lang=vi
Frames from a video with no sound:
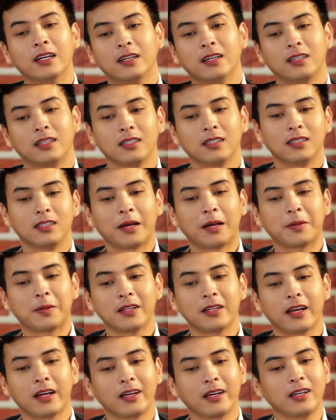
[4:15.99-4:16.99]
ờ, em
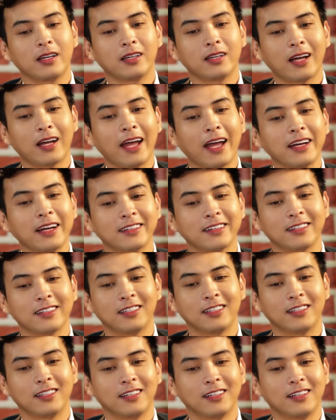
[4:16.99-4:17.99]
có thể hát
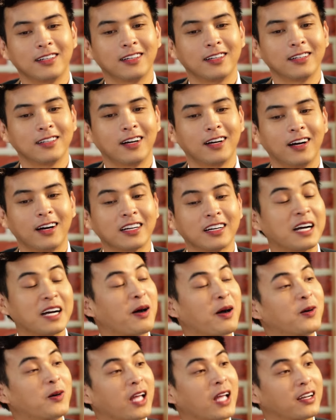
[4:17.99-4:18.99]
ở cà
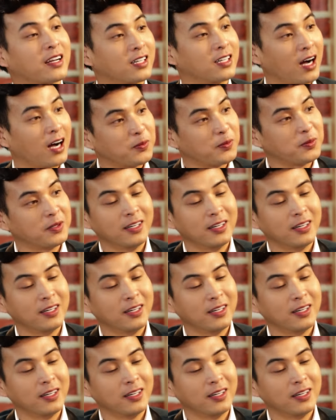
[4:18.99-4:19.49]
mau cho anh được không